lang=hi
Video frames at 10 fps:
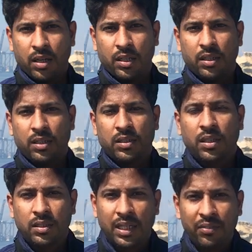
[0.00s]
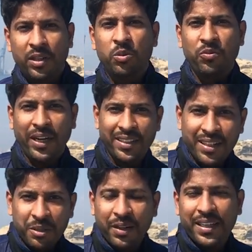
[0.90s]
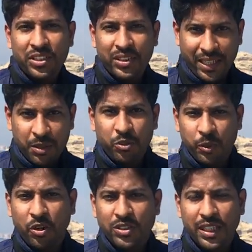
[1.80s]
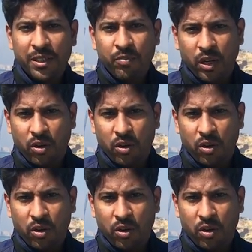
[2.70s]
अलमैकम फाइनली भाई चाइना पोर्ट पहुंच गए